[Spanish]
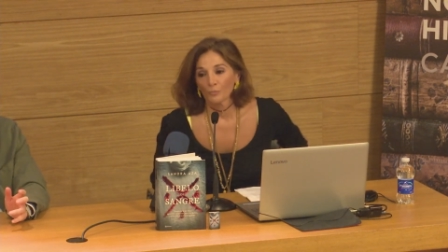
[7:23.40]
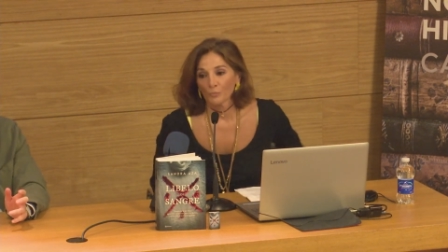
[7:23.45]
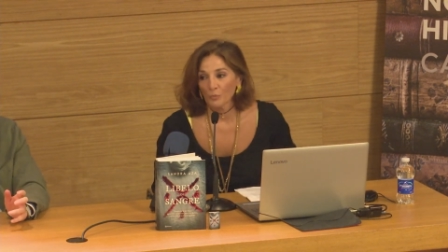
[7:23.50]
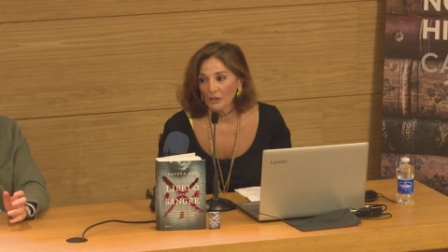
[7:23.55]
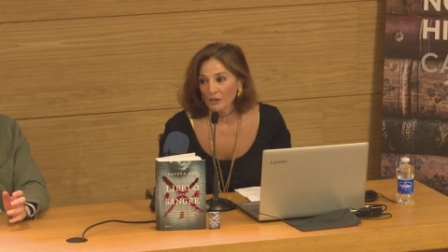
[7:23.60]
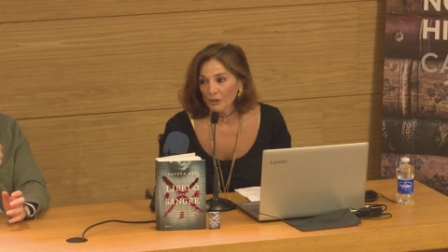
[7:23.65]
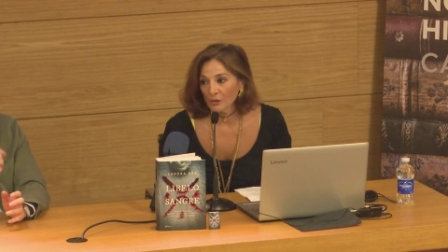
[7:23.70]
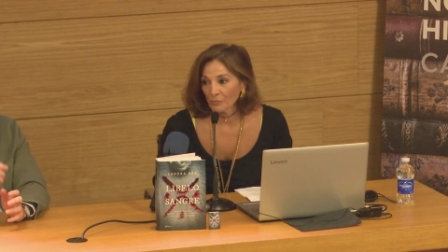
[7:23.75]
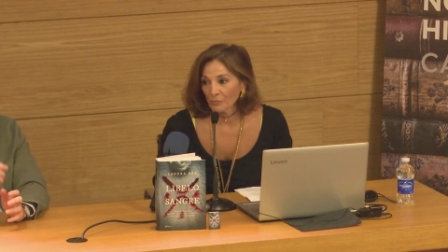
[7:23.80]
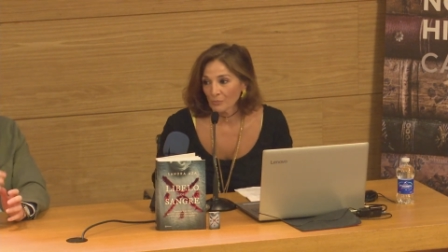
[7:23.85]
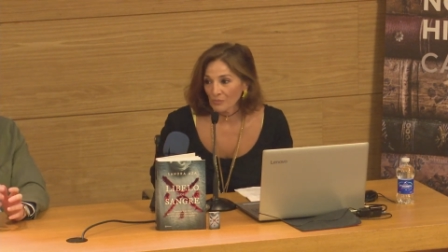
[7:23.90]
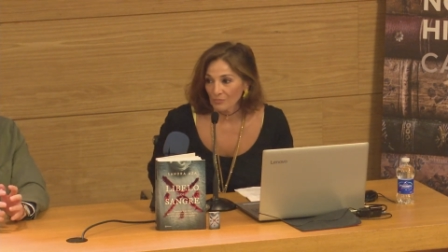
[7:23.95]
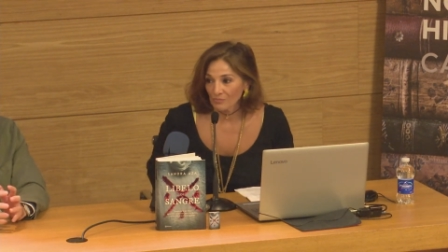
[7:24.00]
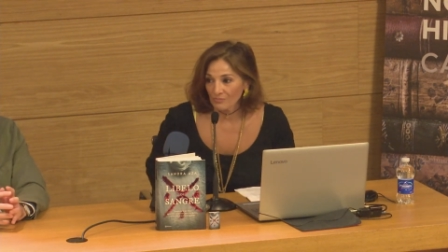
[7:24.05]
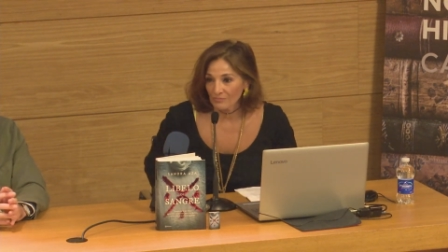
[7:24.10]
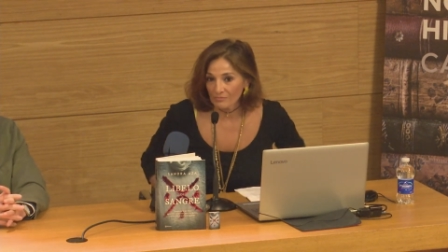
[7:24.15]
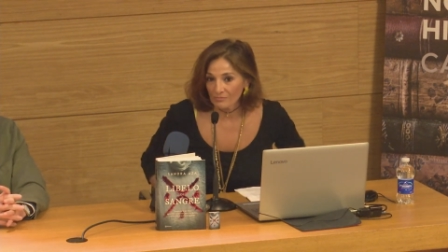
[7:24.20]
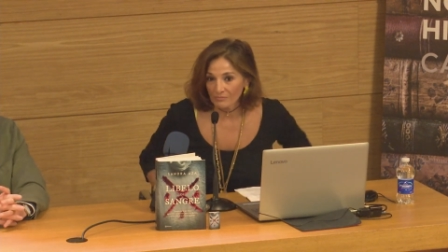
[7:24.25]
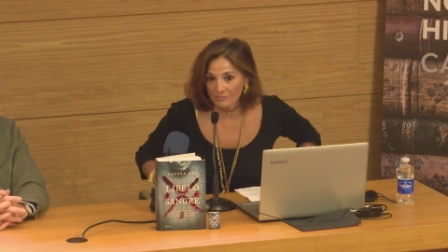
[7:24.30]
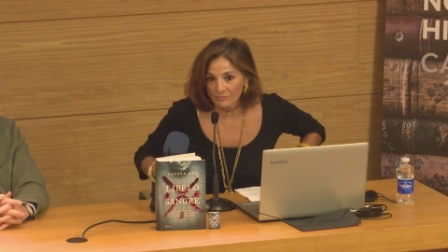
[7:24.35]
Bueno,
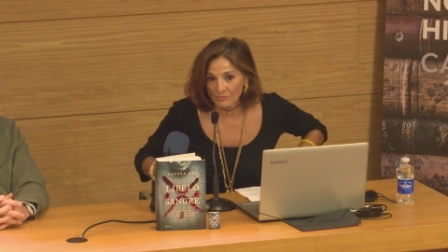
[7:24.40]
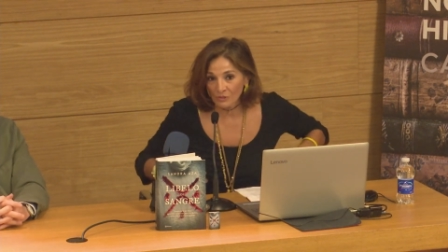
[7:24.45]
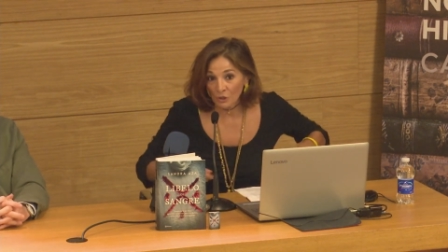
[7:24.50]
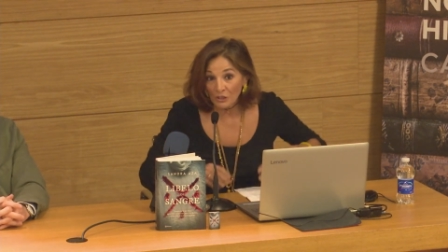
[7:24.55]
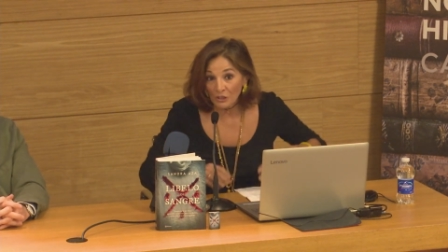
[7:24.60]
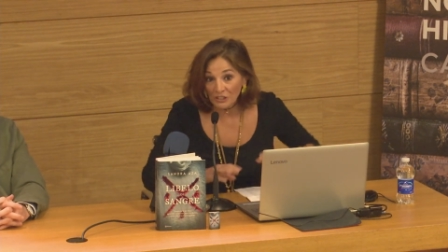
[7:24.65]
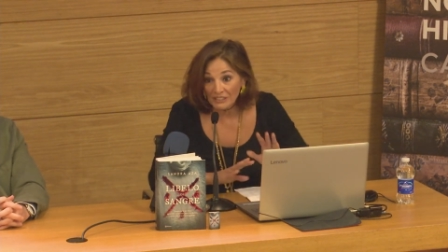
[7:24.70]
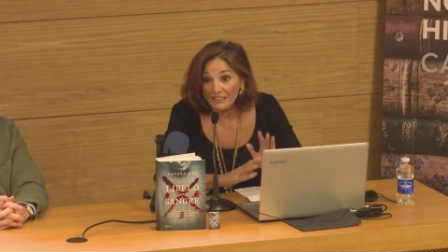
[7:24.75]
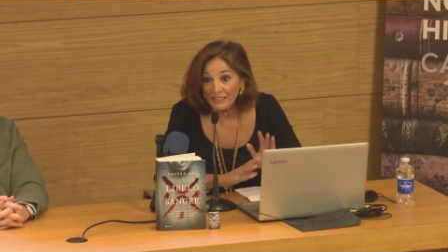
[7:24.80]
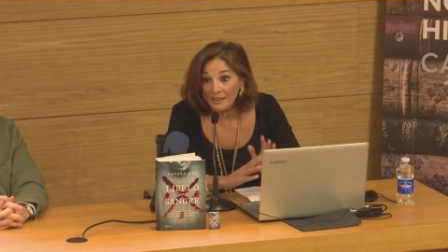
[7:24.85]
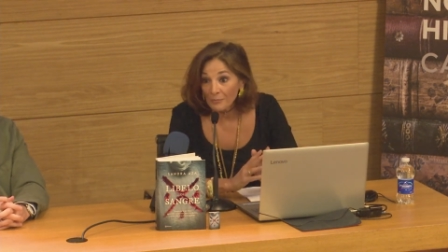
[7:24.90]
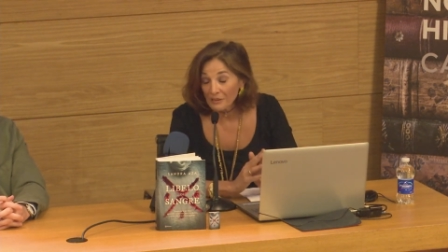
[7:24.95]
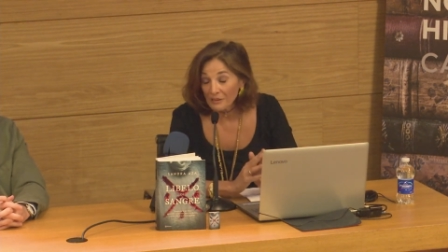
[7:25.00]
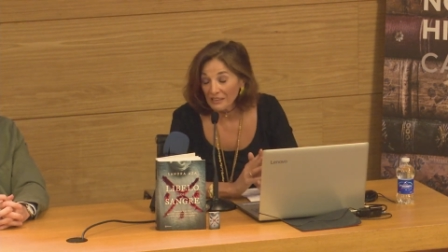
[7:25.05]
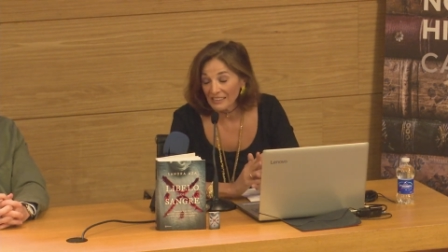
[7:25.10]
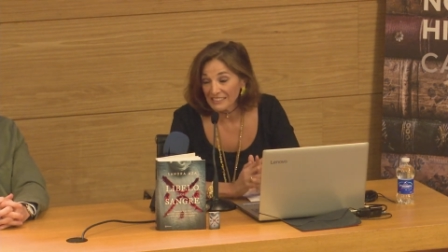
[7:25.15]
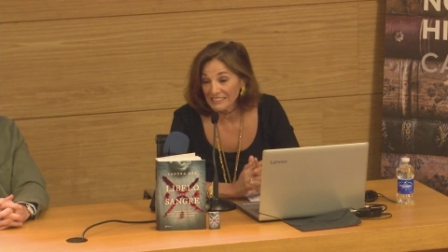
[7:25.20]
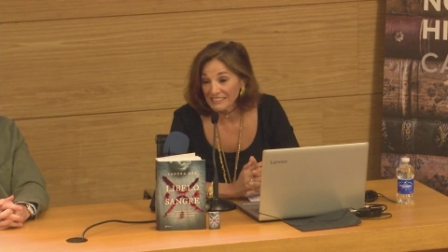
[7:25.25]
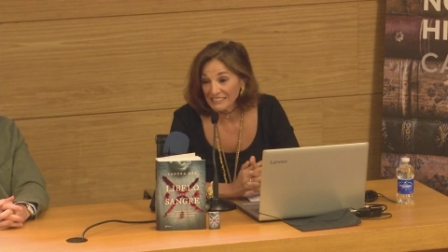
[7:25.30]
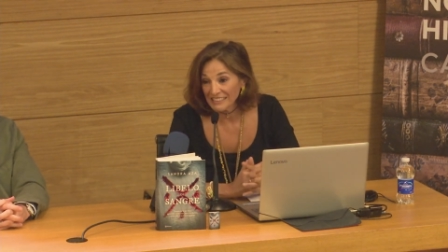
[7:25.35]
no quisiera
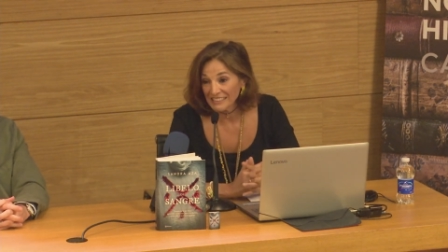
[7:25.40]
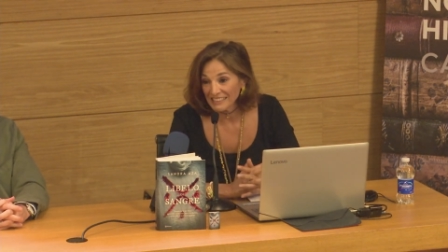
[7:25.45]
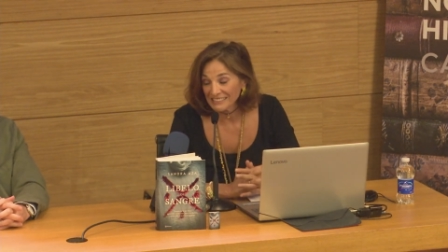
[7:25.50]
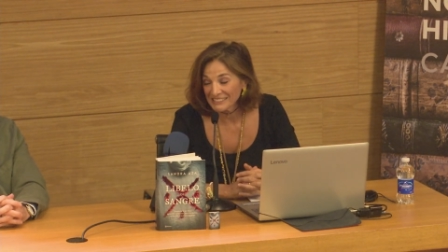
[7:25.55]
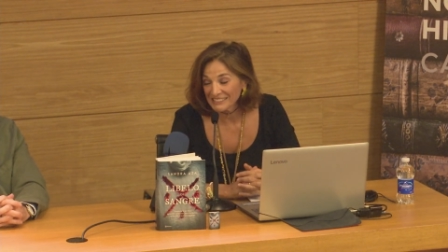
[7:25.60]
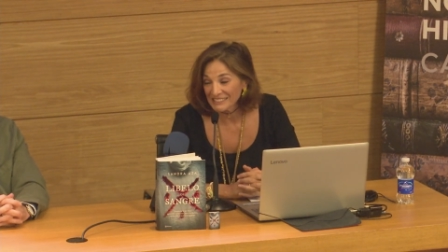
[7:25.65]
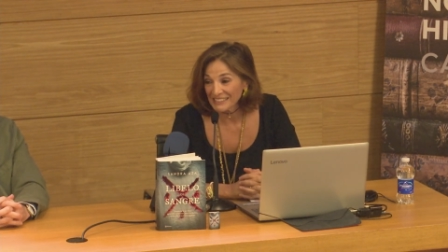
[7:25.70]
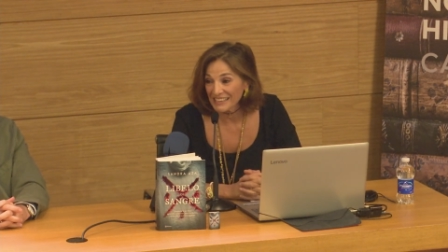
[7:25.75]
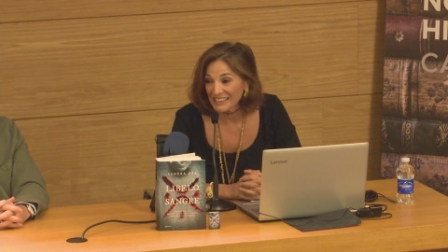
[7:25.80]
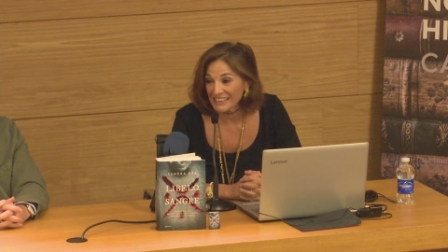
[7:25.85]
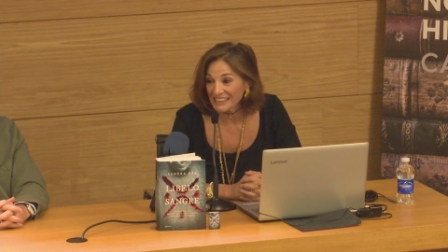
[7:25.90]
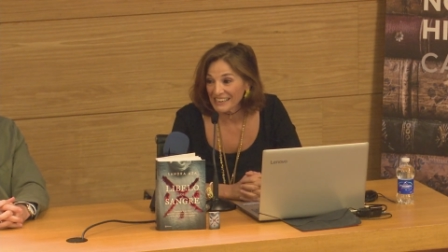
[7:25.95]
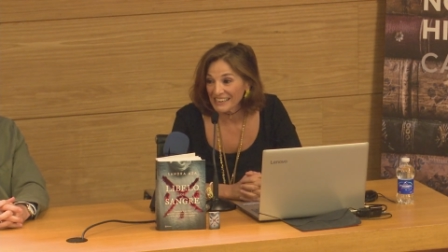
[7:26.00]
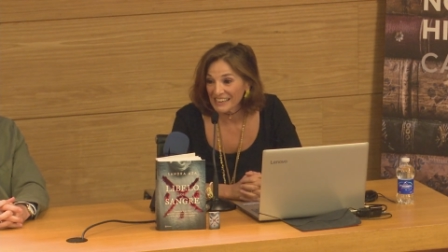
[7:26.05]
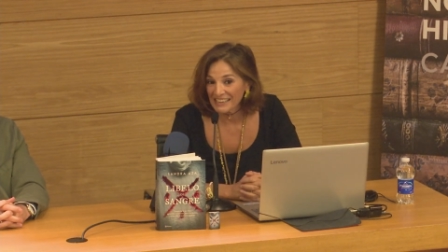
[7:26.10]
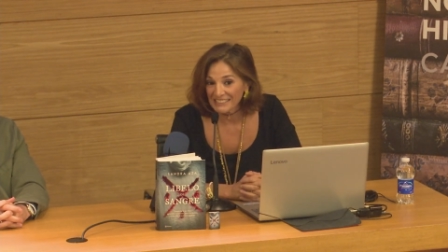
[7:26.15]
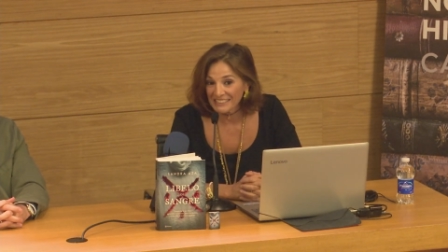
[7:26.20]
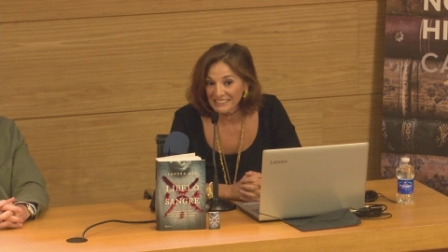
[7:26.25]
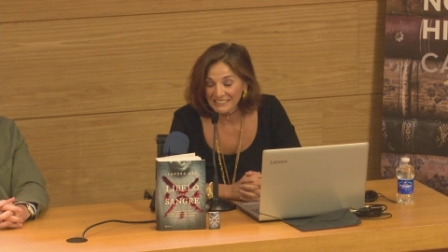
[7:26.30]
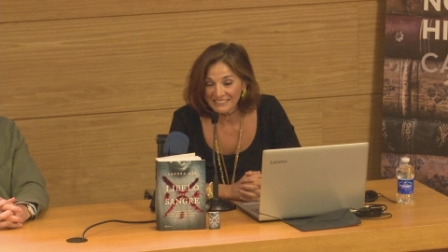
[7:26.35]
empezar sin antes dar
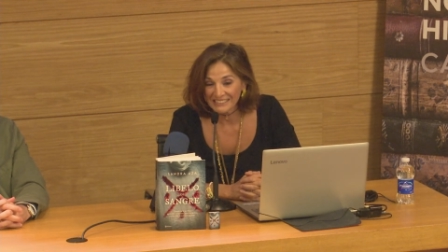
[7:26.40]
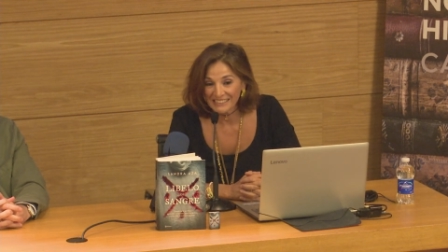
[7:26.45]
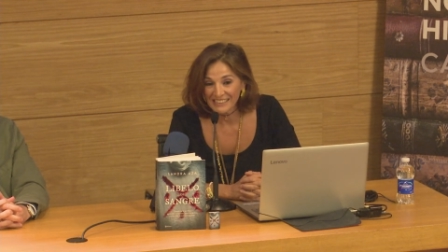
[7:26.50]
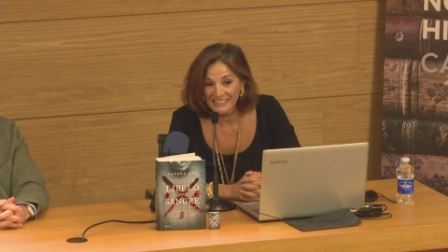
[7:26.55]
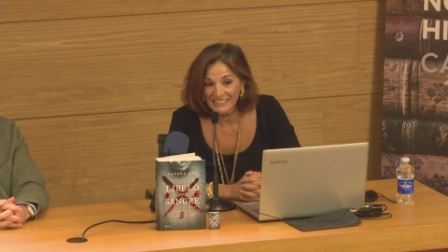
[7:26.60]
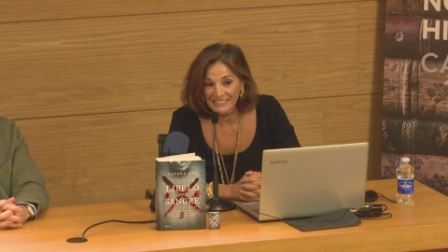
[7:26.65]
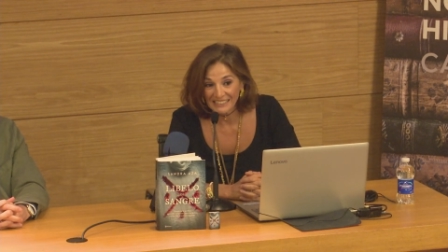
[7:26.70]
las,